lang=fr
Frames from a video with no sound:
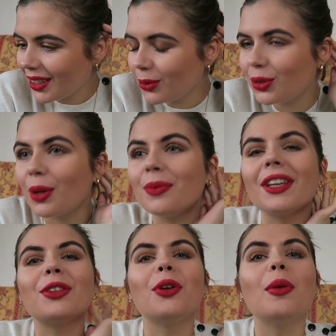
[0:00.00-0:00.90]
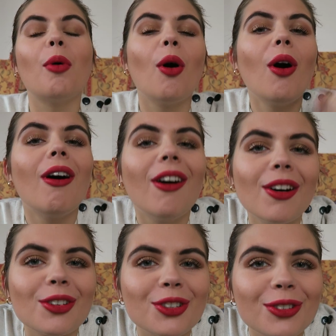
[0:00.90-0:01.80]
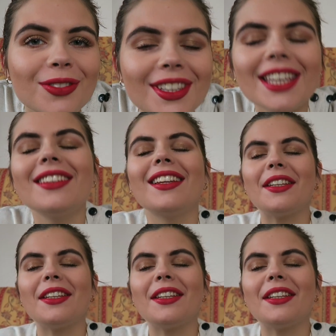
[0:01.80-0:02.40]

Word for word: Nous sommes actuellement en janvier,